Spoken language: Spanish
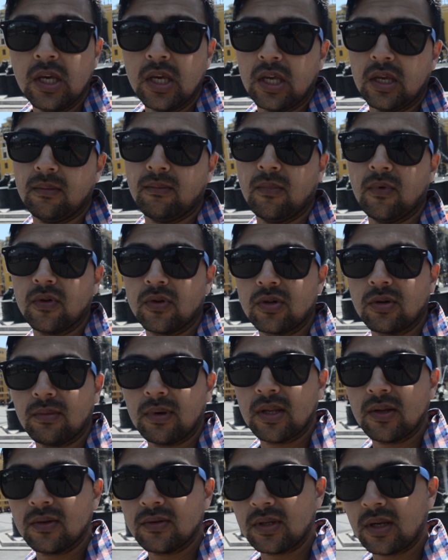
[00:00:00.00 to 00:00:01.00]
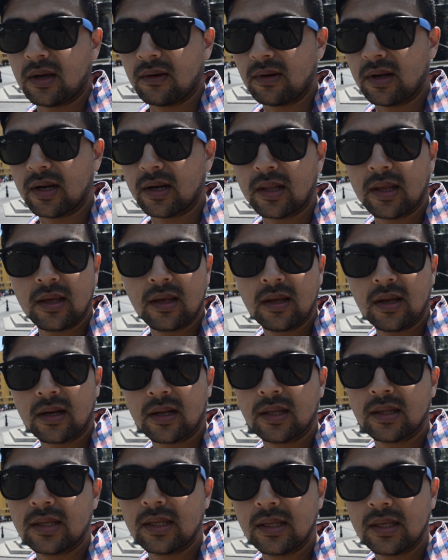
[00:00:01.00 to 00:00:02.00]
y mucho menos de hablar de
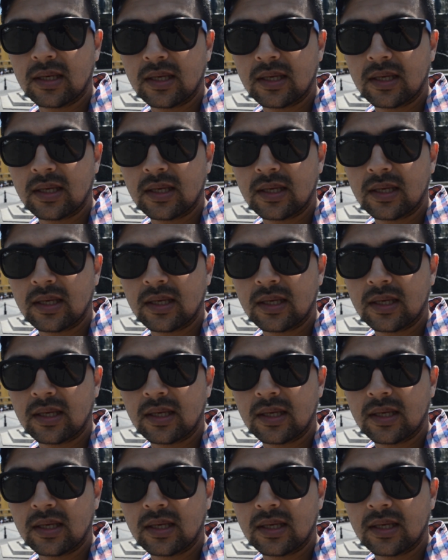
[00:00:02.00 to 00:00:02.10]
Argentina